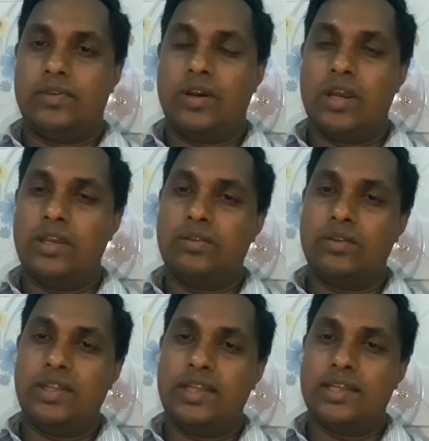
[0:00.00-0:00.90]
হয়তো
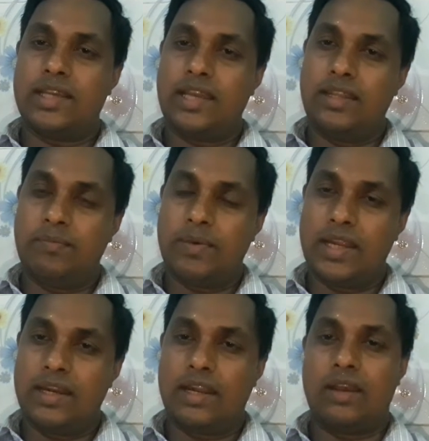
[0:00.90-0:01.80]
দিতে চাইতে
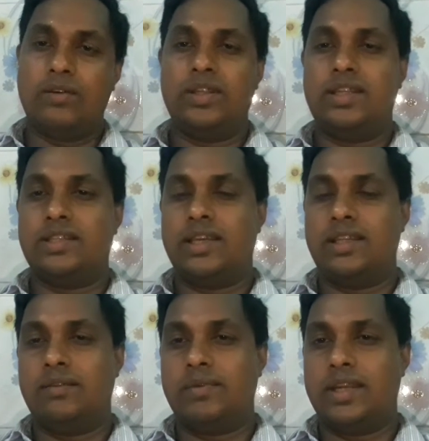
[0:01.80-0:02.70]
পারে নাও দিতে
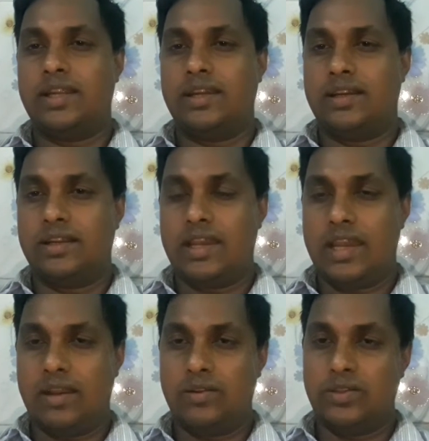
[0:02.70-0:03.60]
চাইতে পারে
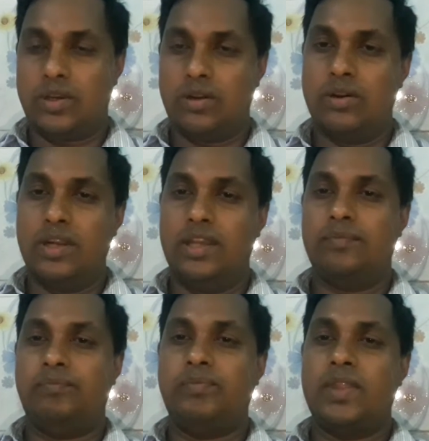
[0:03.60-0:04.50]
এখন যখনই
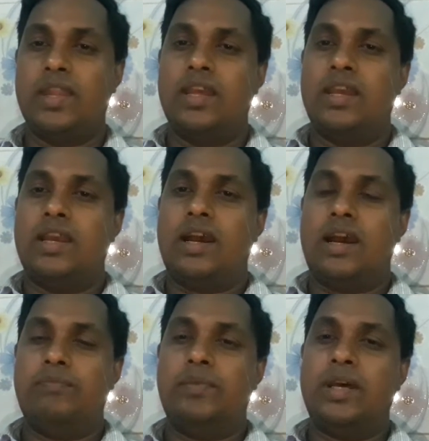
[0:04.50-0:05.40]

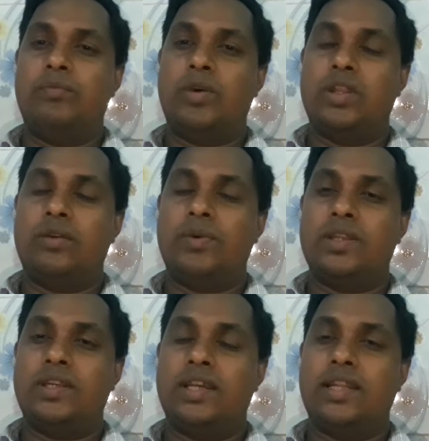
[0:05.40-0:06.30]
আপনার
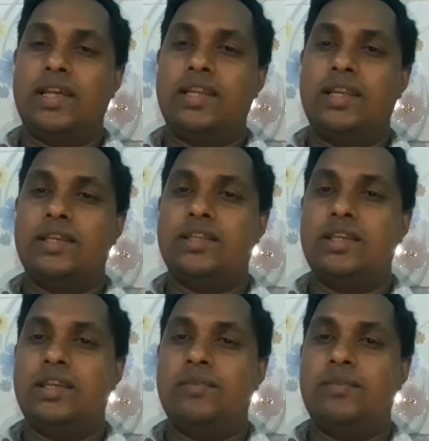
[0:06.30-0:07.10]
মতামতটা তাদের কাছে